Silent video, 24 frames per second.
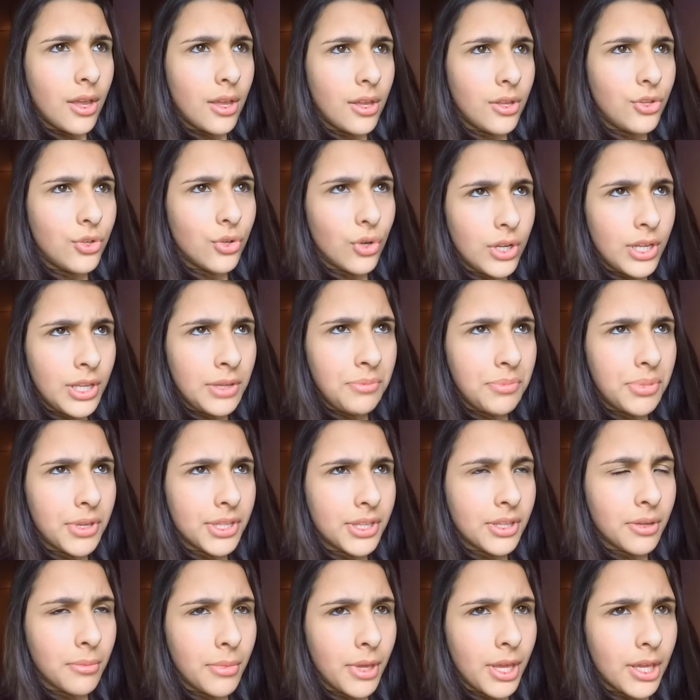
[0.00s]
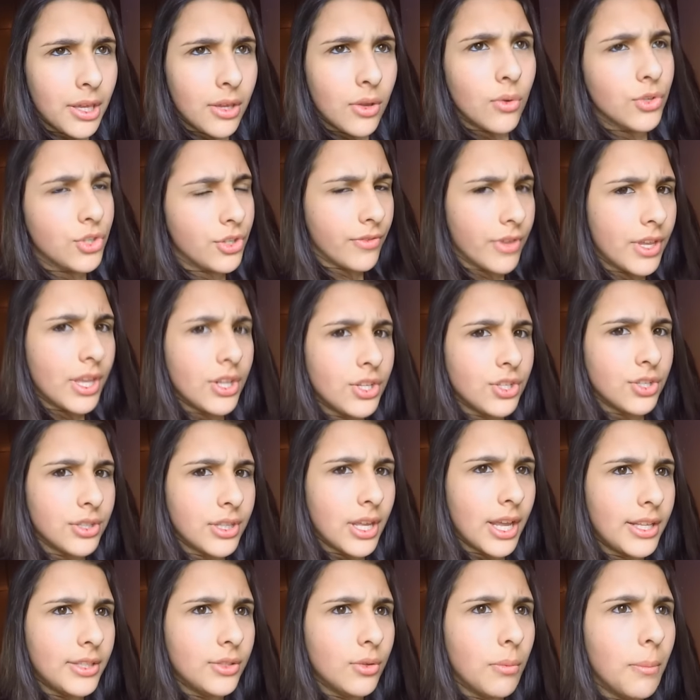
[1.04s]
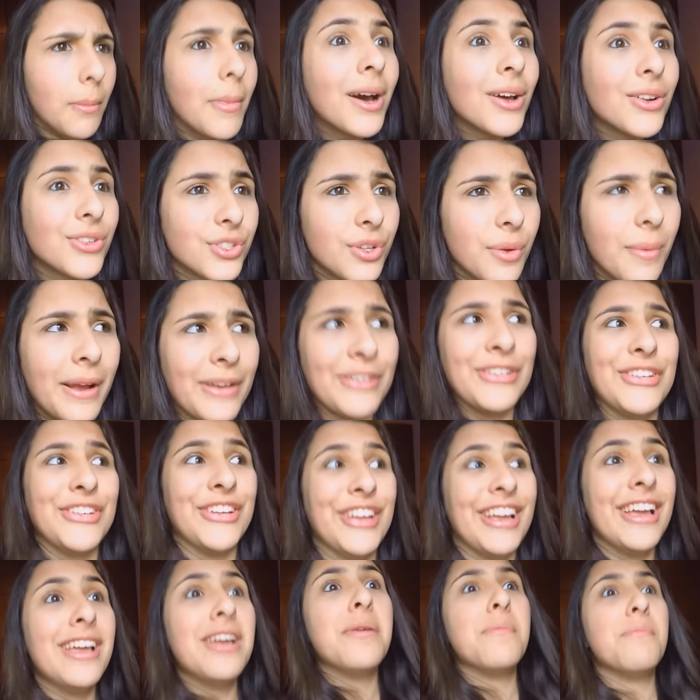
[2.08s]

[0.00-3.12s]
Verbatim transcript: e de Olímpia também, que eu tive que adiantar. Então, mano, são mais de.